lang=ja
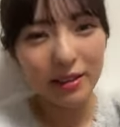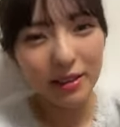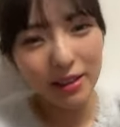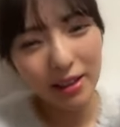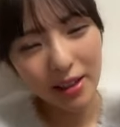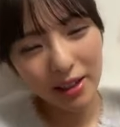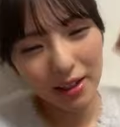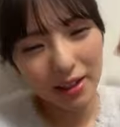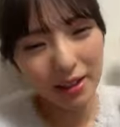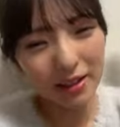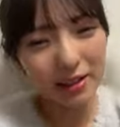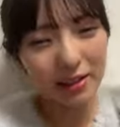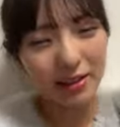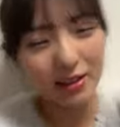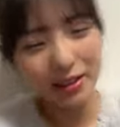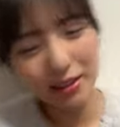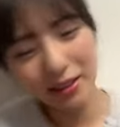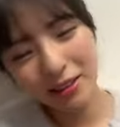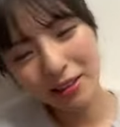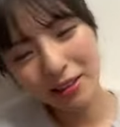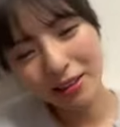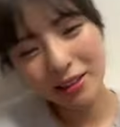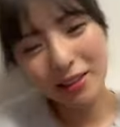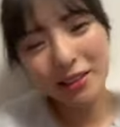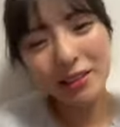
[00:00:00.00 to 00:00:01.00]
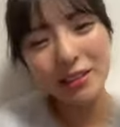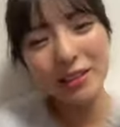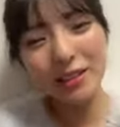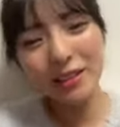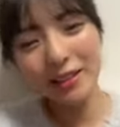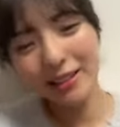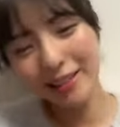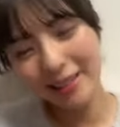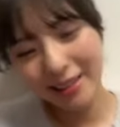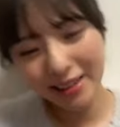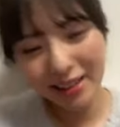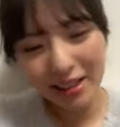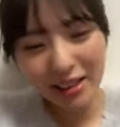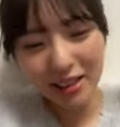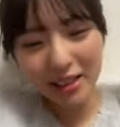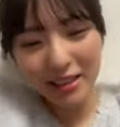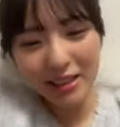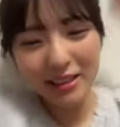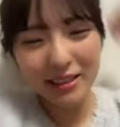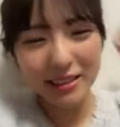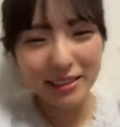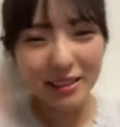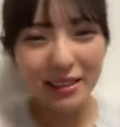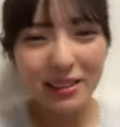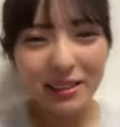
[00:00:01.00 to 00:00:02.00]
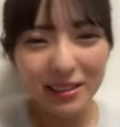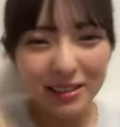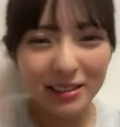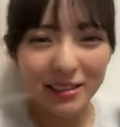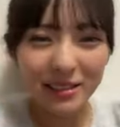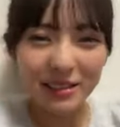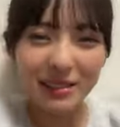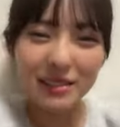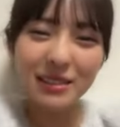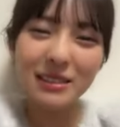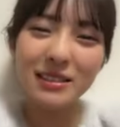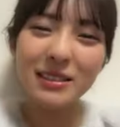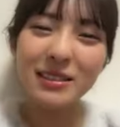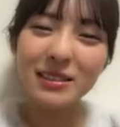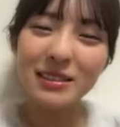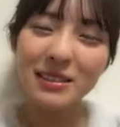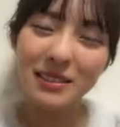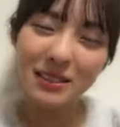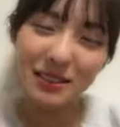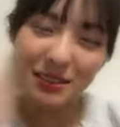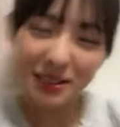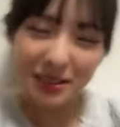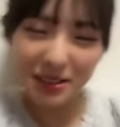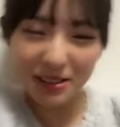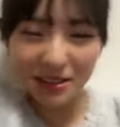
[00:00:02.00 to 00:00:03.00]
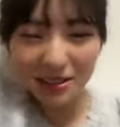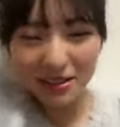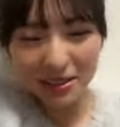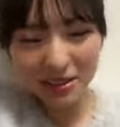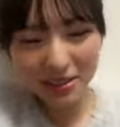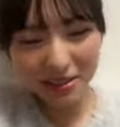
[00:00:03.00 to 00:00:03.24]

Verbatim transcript: でるるるるるでんゥるんゥん